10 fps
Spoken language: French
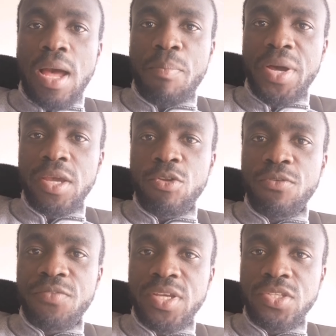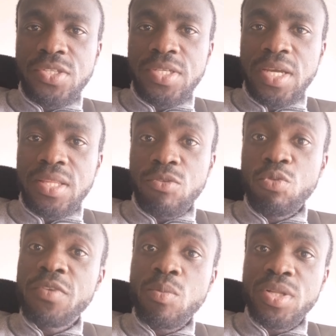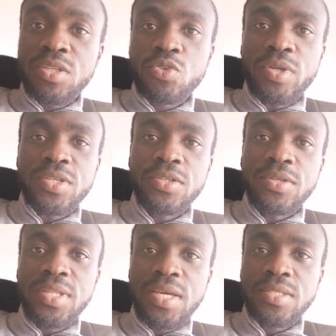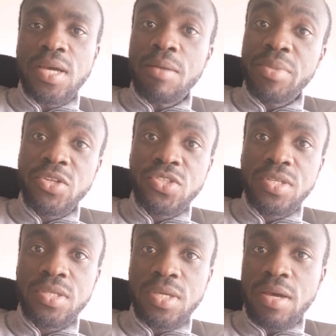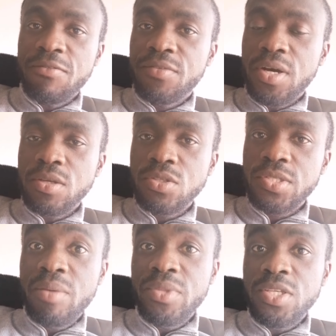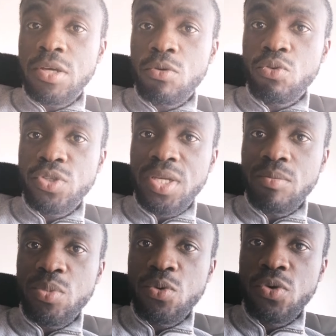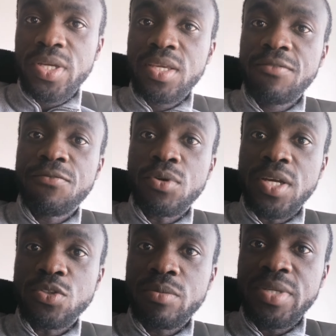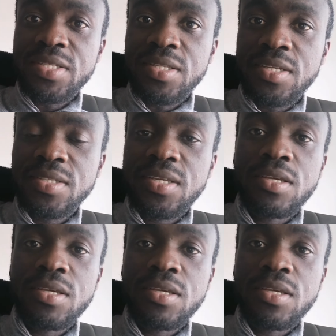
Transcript: À part HelloFresh, il y a des nouvelles boîtes qui sont en train de naître en Belgique, en France et même déjà au Luxembourg qui font dans ce business.